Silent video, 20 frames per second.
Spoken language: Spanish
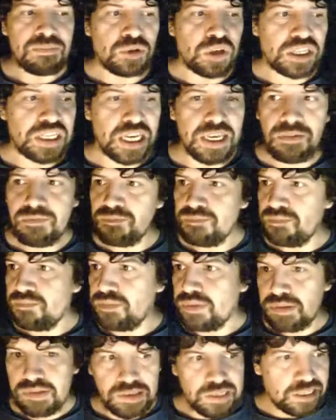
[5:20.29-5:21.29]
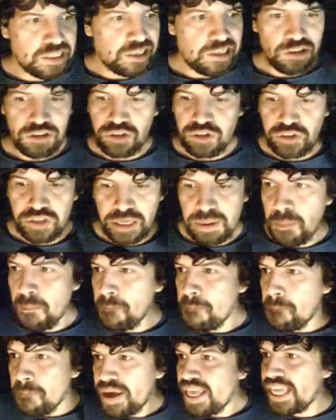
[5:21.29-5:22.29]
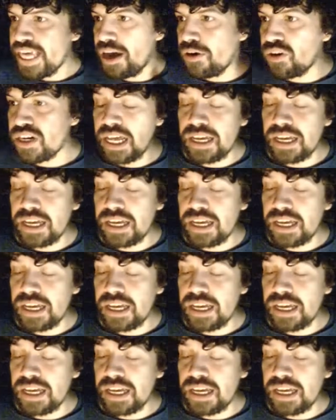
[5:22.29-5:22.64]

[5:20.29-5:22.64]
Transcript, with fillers: porque dentro de media